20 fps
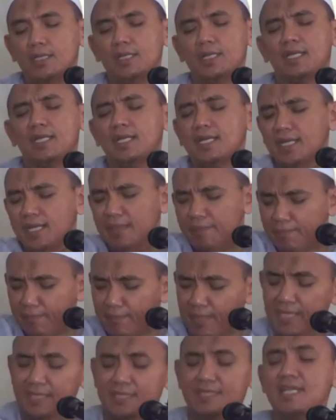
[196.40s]
Taala.
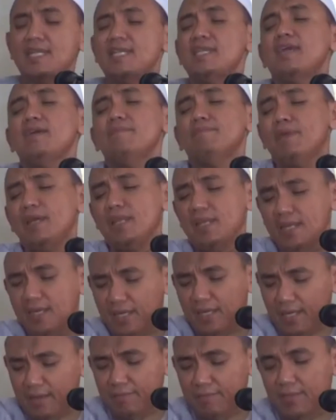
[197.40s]
Kenikmatan yang
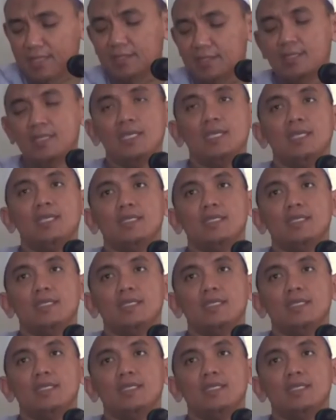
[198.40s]
paling nikmat